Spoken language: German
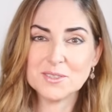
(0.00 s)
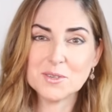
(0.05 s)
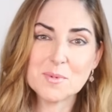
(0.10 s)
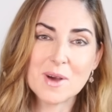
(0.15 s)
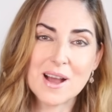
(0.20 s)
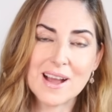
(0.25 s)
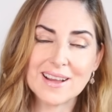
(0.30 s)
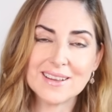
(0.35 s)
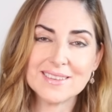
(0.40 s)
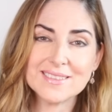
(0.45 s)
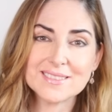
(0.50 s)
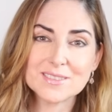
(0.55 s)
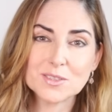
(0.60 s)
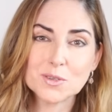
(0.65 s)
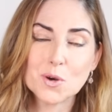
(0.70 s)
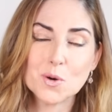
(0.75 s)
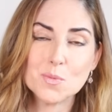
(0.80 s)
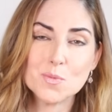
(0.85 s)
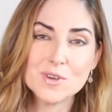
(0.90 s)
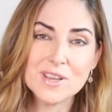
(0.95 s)
Nummer
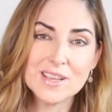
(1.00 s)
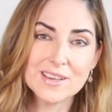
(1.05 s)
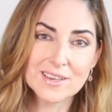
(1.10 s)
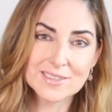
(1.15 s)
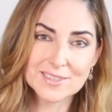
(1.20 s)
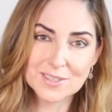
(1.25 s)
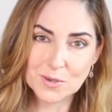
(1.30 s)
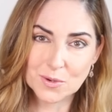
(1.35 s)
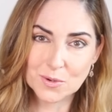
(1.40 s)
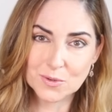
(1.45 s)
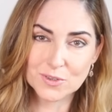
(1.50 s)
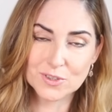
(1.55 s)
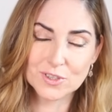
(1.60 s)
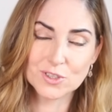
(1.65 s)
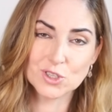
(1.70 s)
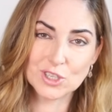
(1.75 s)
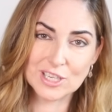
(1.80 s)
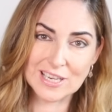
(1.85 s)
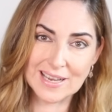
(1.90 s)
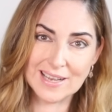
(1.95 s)
1
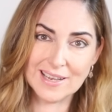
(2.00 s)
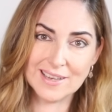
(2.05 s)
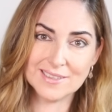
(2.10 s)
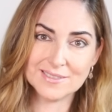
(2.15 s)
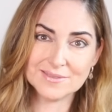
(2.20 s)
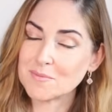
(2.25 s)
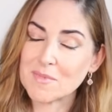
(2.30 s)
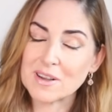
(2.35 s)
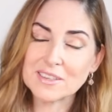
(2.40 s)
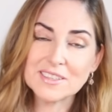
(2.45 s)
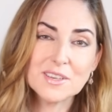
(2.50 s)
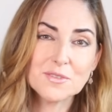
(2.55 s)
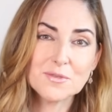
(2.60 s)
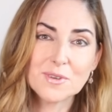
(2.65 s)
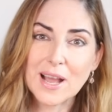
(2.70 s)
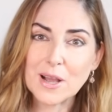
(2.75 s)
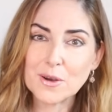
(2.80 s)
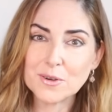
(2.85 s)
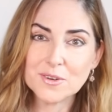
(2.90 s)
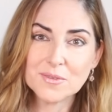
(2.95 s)
Kommunikationsstil. Manche
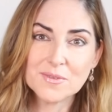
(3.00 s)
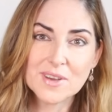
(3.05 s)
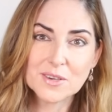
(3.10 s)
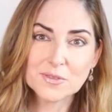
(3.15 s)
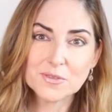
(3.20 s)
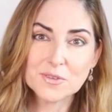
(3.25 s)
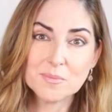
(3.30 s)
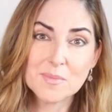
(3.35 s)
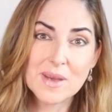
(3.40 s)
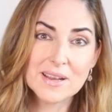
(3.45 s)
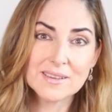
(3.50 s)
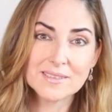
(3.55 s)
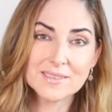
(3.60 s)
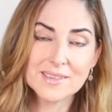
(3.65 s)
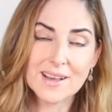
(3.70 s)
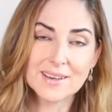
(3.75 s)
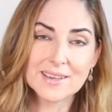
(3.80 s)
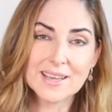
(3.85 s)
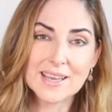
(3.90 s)
Frauen werfen Männern ja